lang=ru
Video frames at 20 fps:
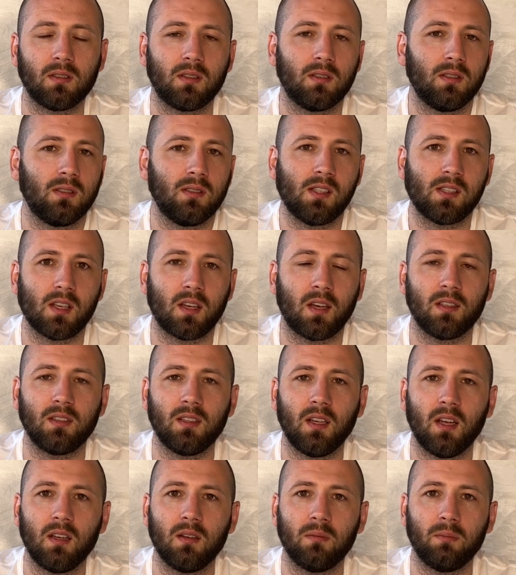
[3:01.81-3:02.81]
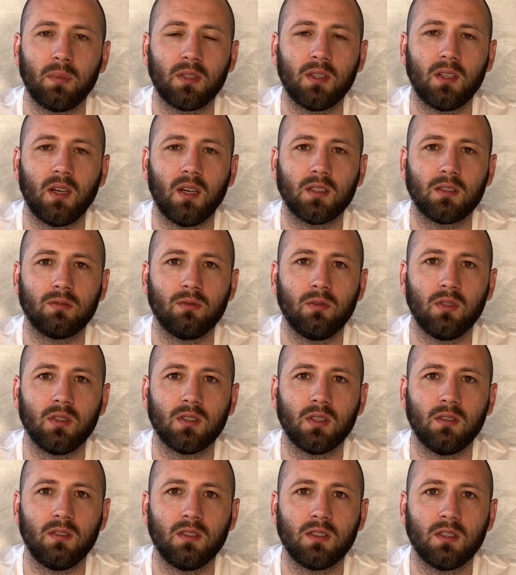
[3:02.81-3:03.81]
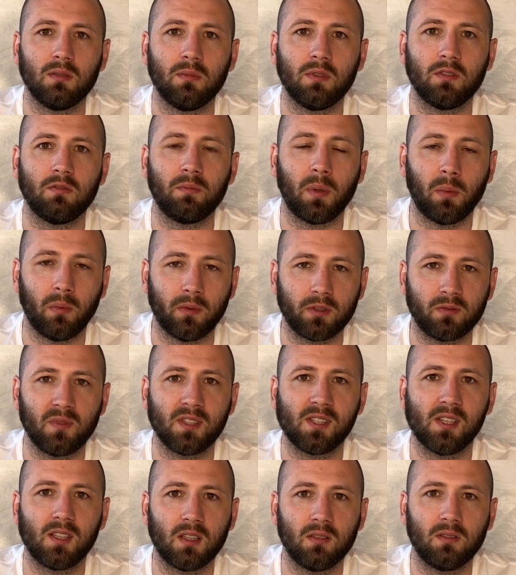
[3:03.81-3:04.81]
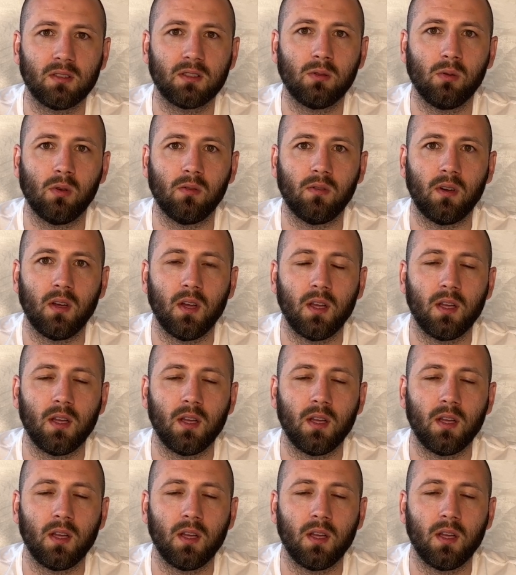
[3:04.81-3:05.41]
за несколько дней потеряет свою независимость в прямом смысле этого слова